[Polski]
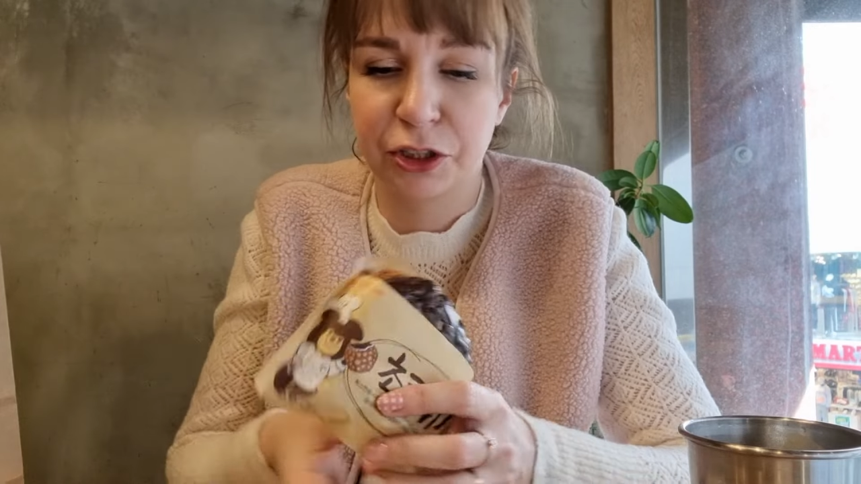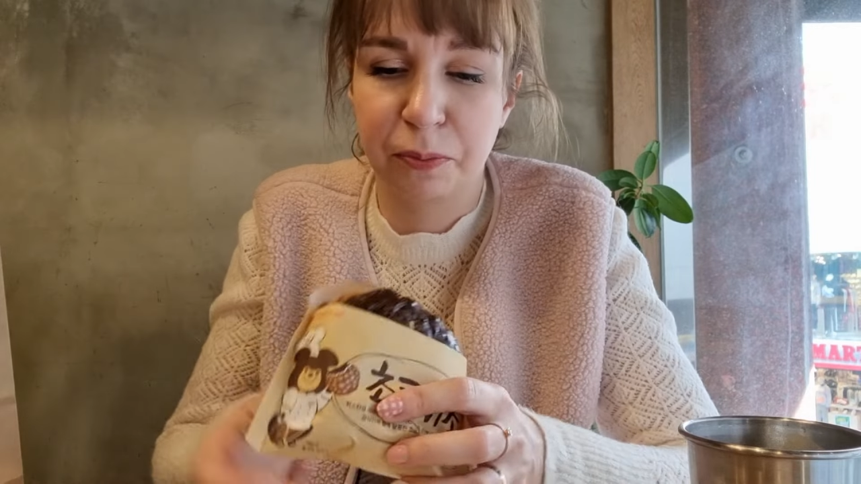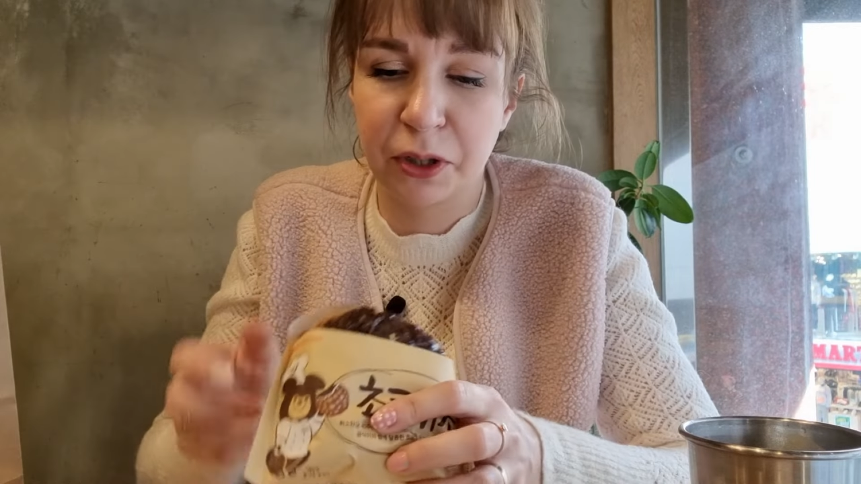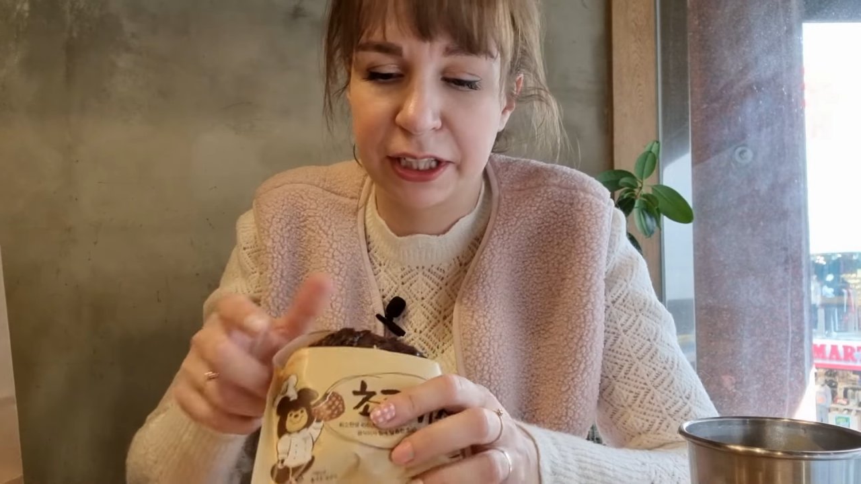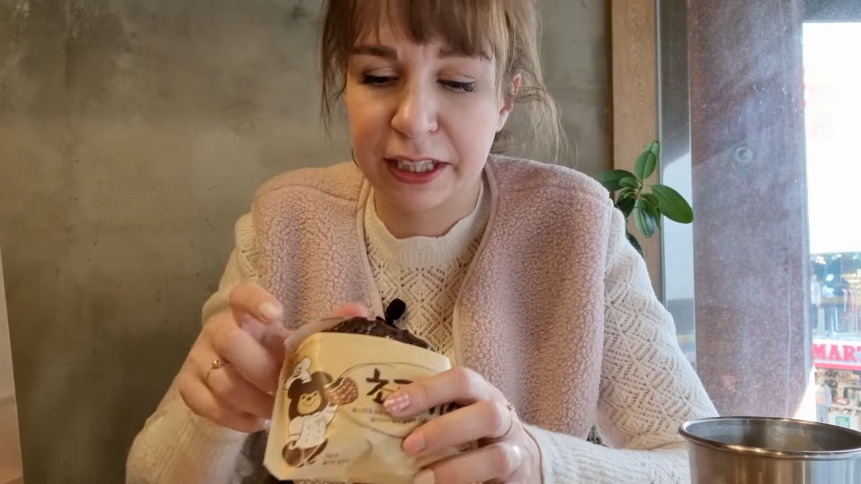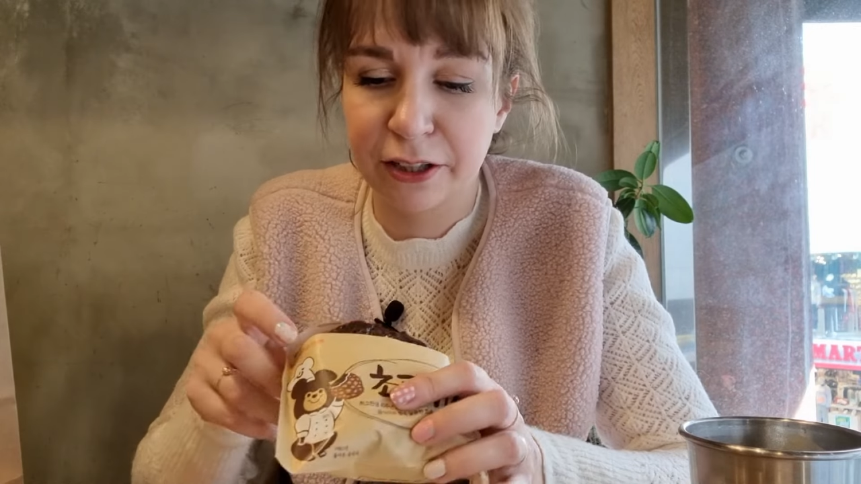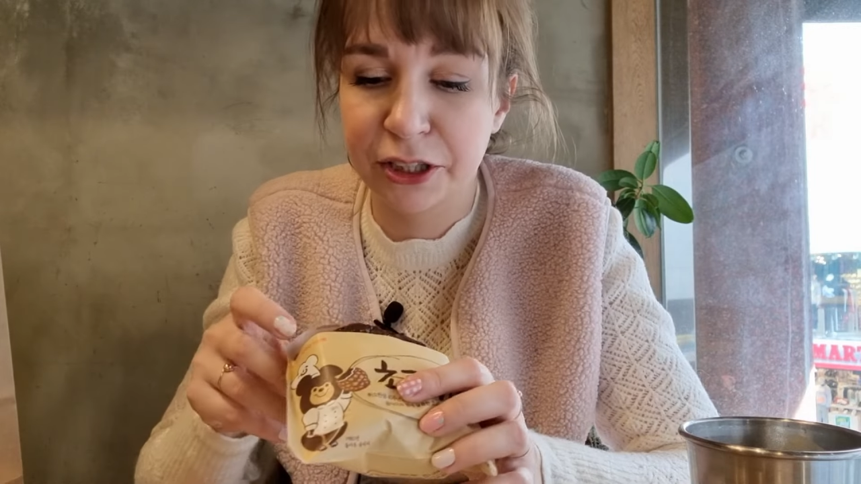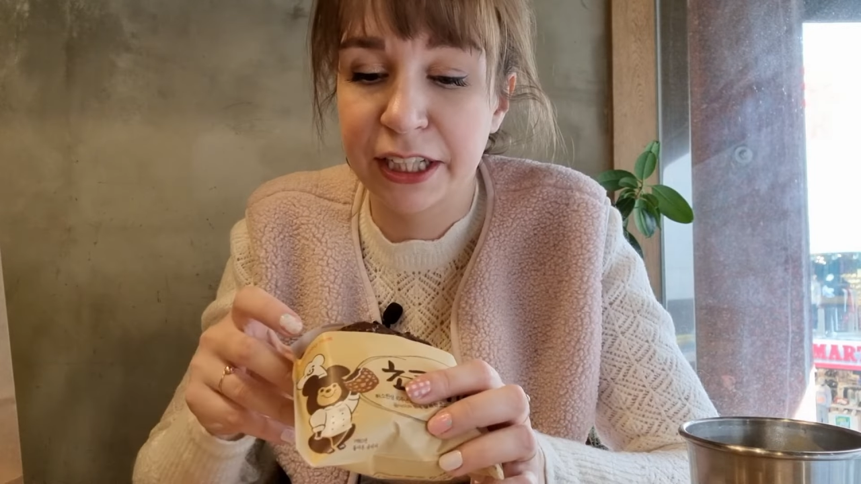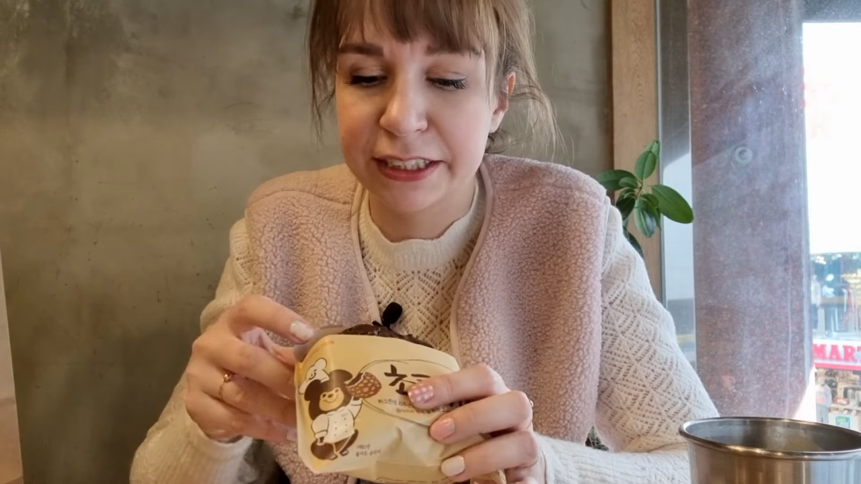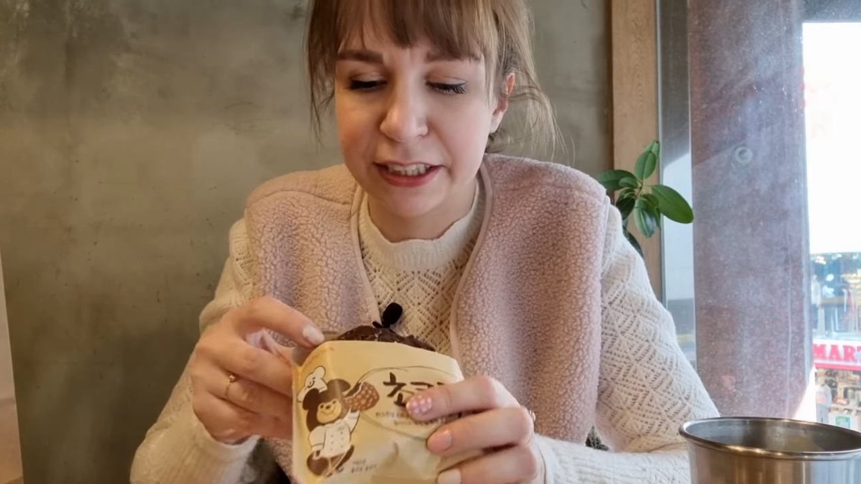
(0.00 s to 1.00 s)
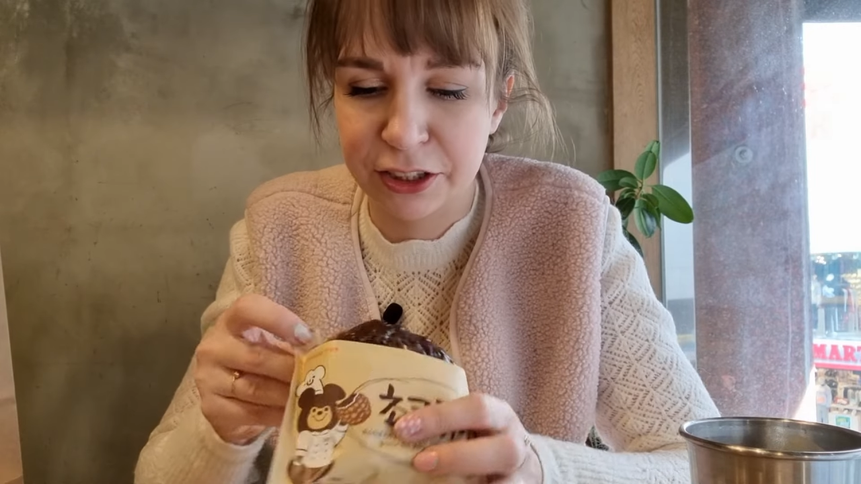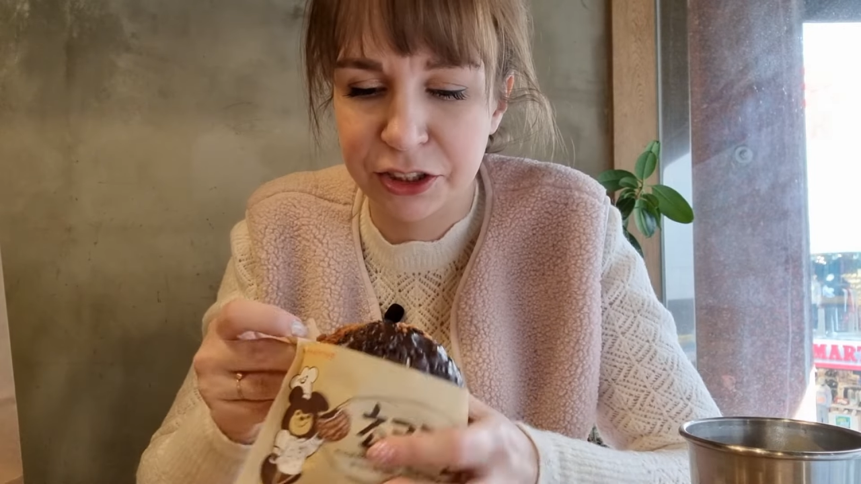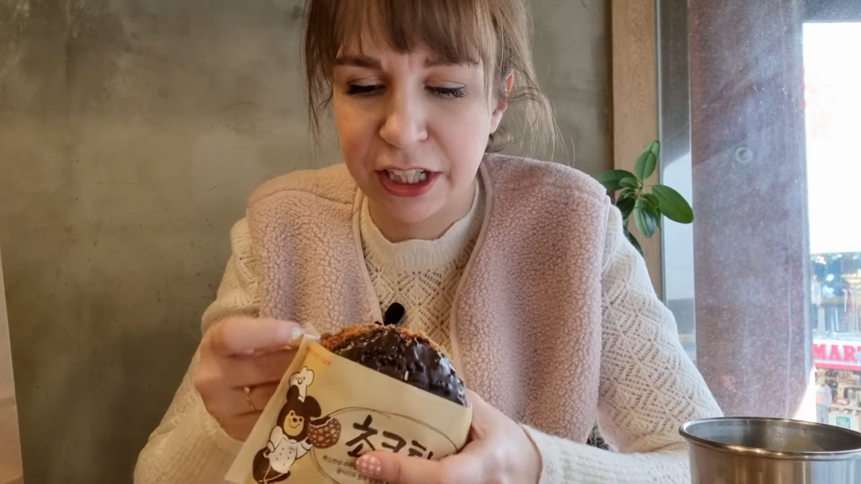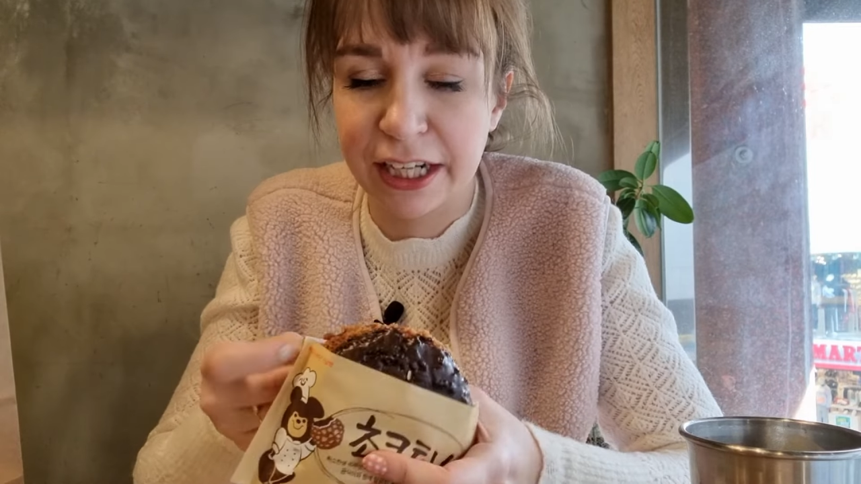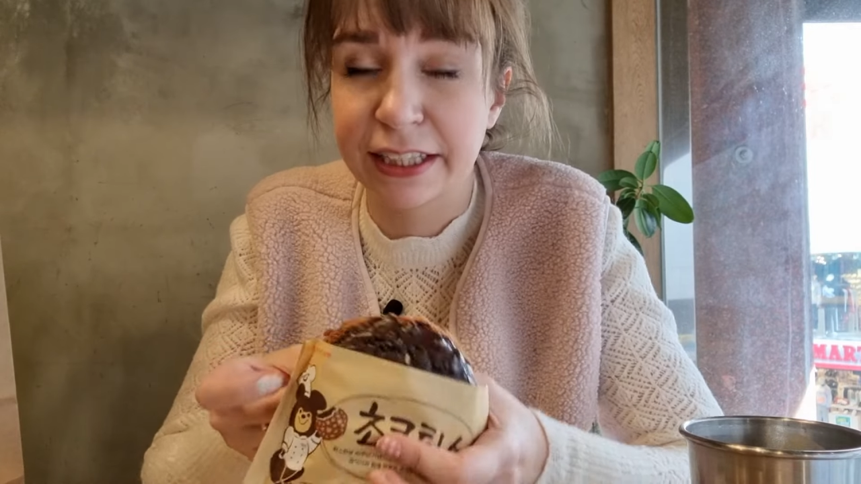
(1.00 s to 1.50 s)
że mogę tego nie zjeść,
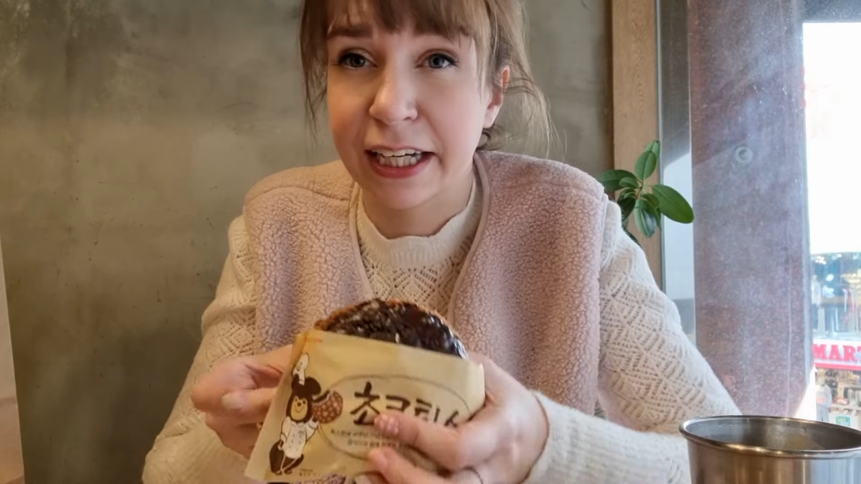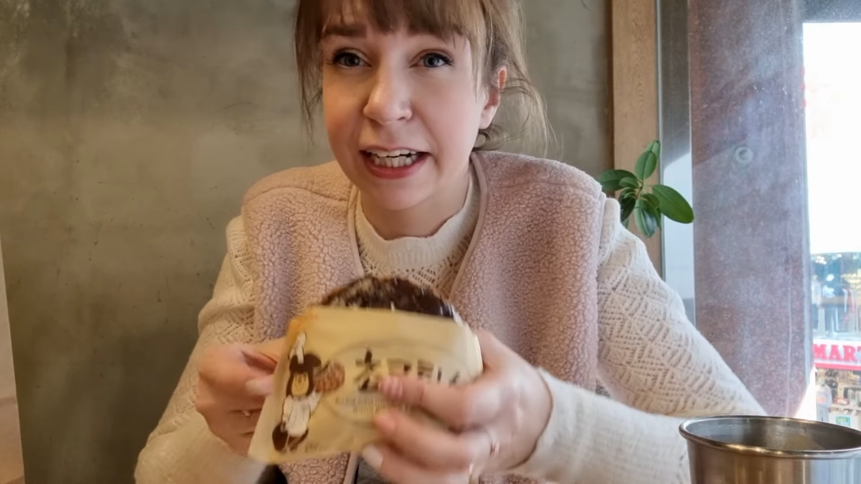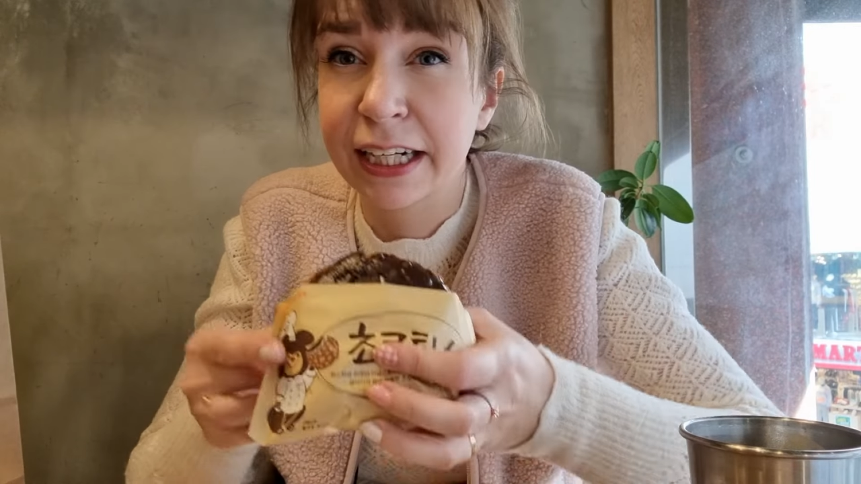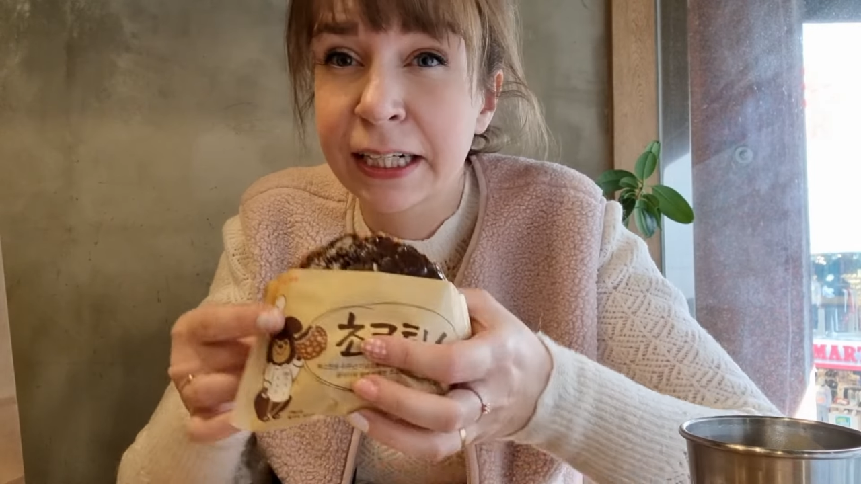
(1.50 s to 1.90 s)
ale tak.